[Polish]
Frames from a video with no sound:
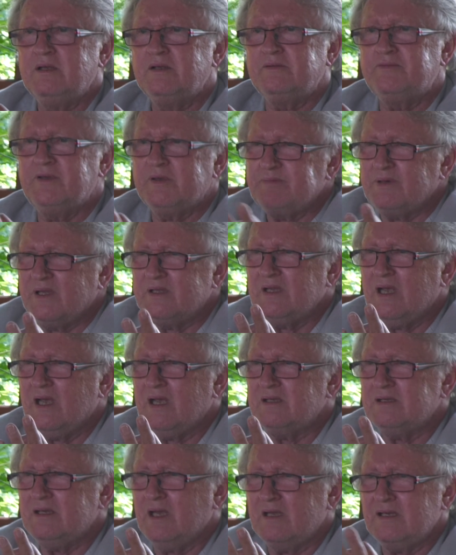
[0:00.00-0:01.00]
wie pan,
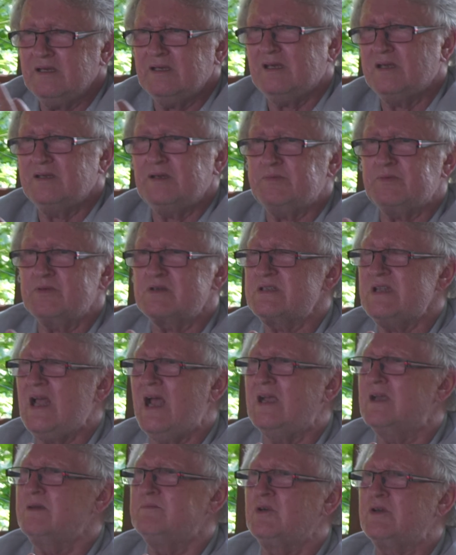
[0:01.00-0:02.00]
ja, ja, ja nie
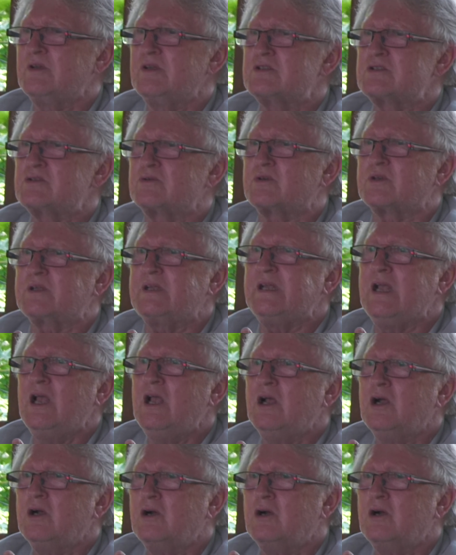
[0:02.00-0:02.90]
poznaję mojej córki.